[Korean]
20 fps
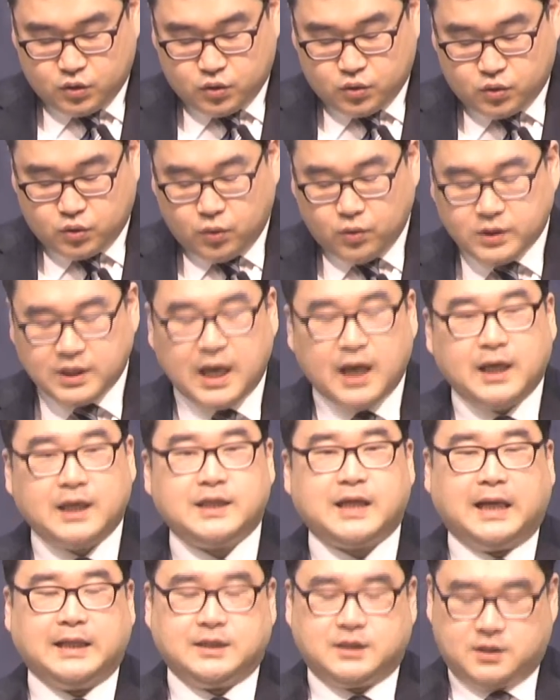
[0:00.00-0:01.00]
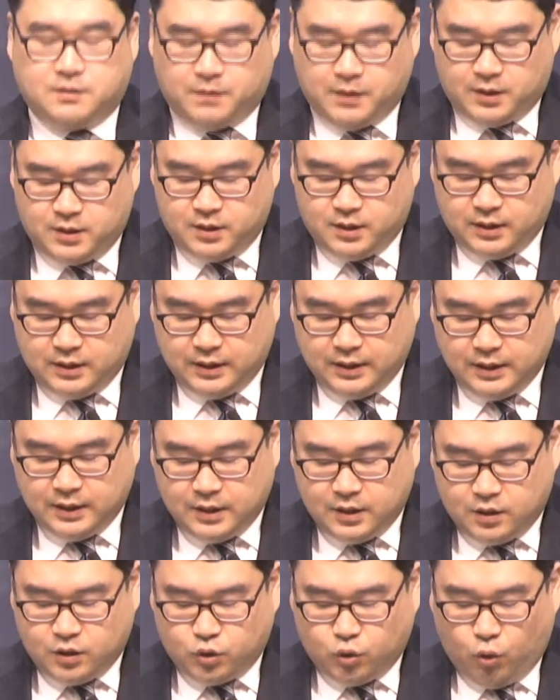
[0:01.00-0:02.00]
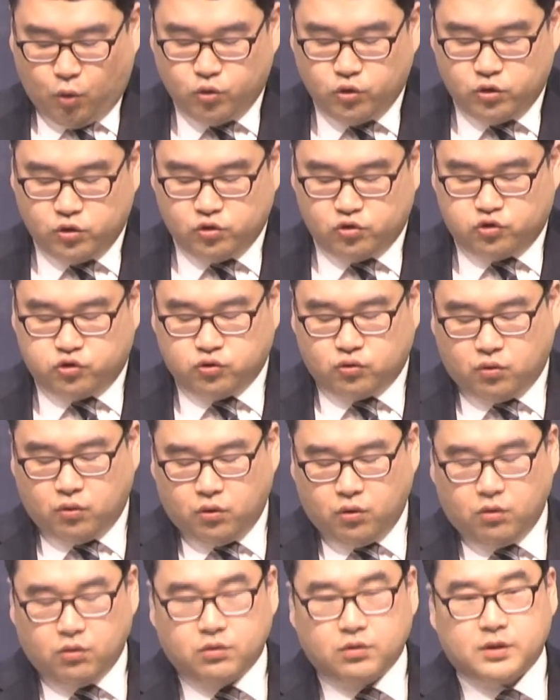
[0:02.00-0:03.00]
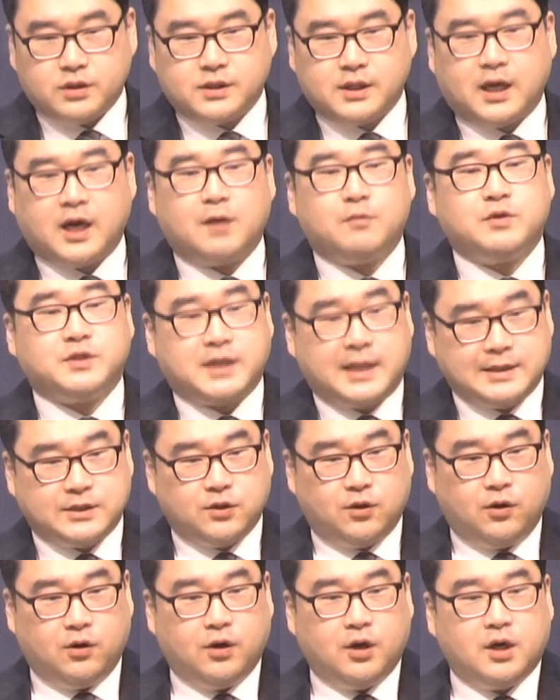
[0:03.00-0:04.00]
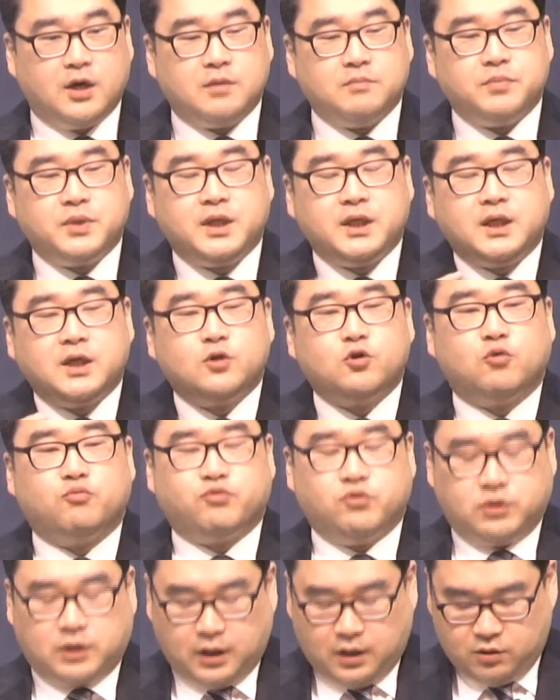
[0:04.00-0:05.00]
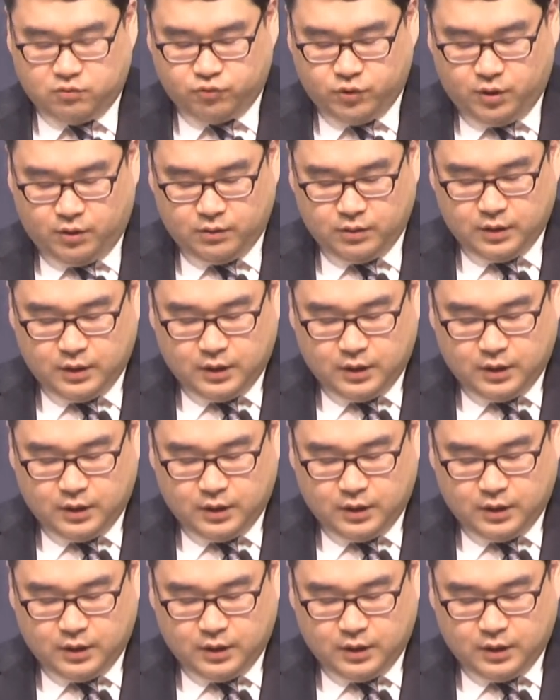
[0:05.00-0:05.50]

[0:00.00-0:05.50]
초상이 난 집에는 돈을 주고 사람을 사서 피리도 불게 하고요.